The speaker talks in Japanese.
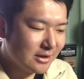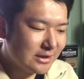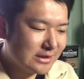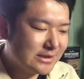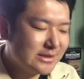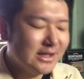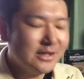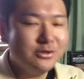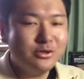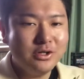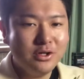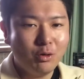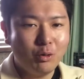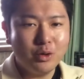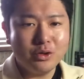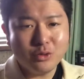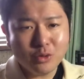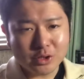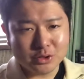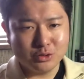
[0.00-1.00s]
自然とね、
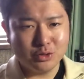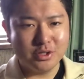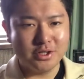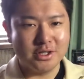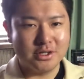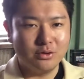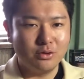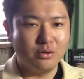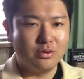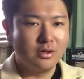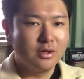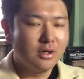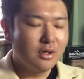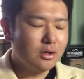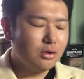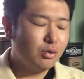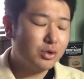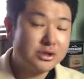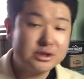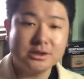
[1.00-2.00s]
俺とかそうなんだけど、
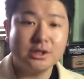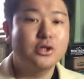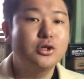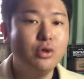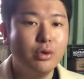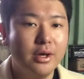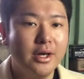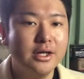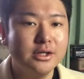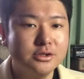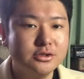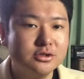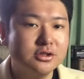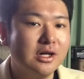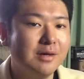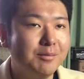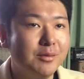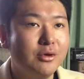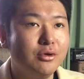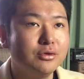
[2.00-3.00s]
よっしゃ、今日編集
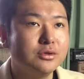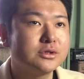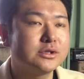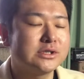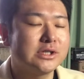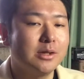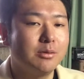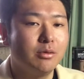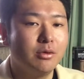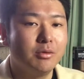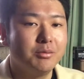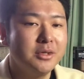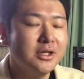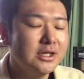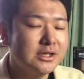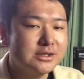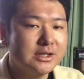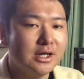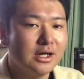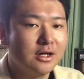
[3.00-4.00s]
頑張ろうっつっても、みん
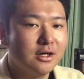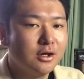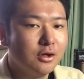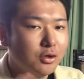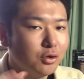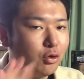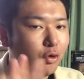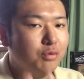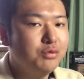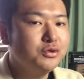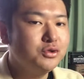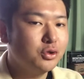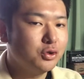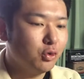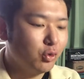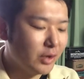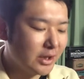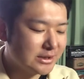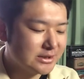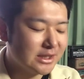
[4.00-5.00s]
なさ、5分の
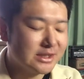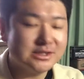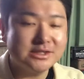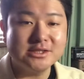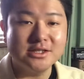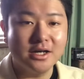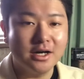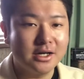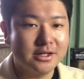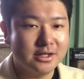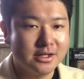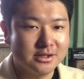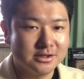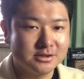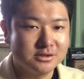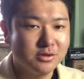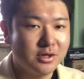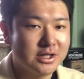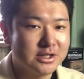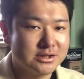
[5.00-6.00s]
動画に3時間かけたり
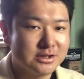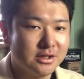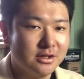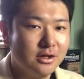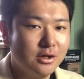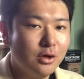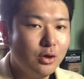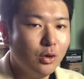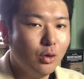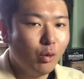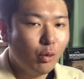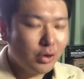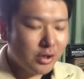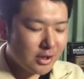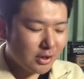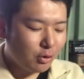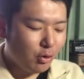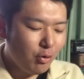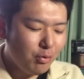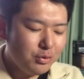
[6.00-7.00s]
するわけじゃん。俺
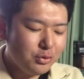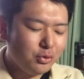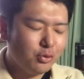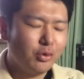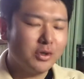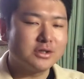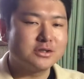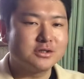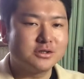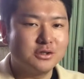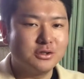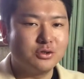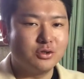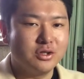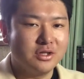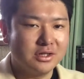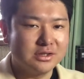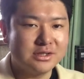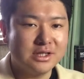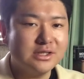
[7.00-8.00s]
ね、5分の動画作るの
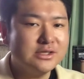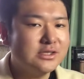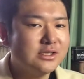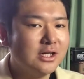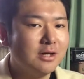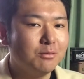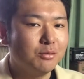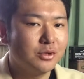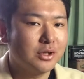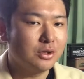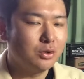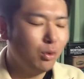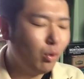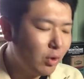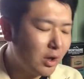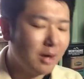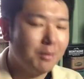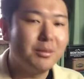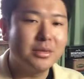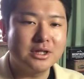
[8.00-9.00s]
にね、3時間もね、どう
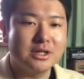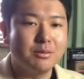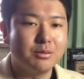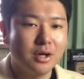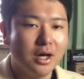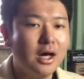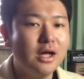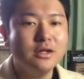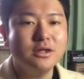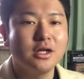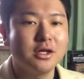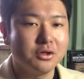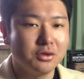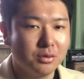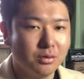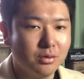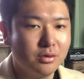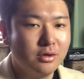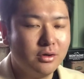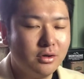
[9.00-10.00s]
頑張ってもかかんないの
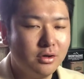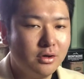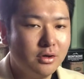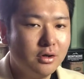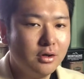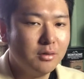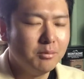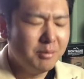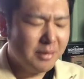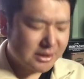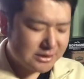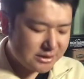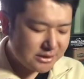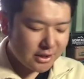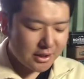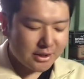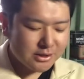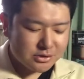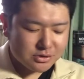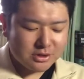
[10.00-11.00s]
よ。めっちゃ
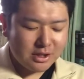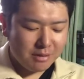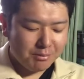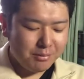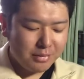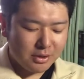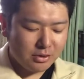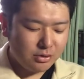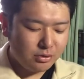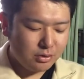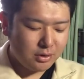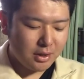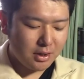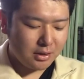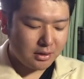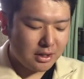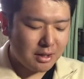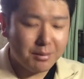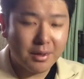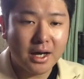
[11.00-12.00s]
編集頑張っ
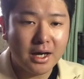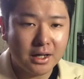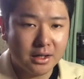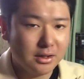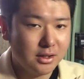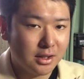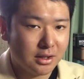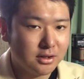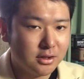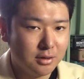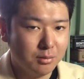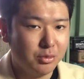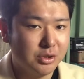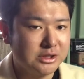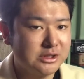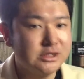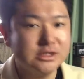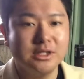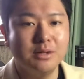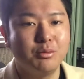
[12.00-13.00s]
て手間かけてやっても1
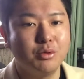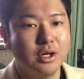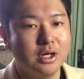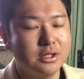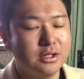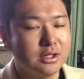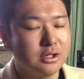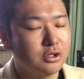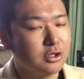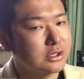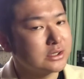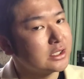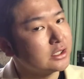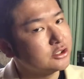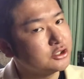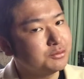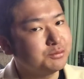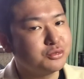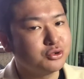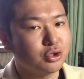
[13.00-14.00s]
時間もかかんないっていうか
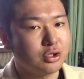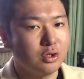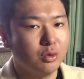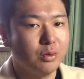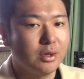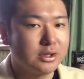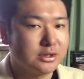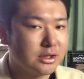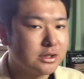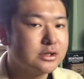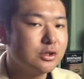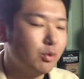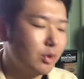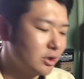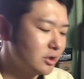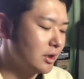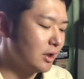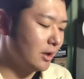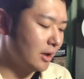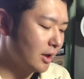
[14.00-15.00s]
30分とかで終わる、全然終わ
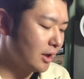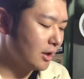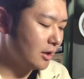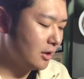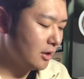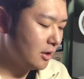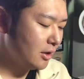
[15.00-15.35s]
るから、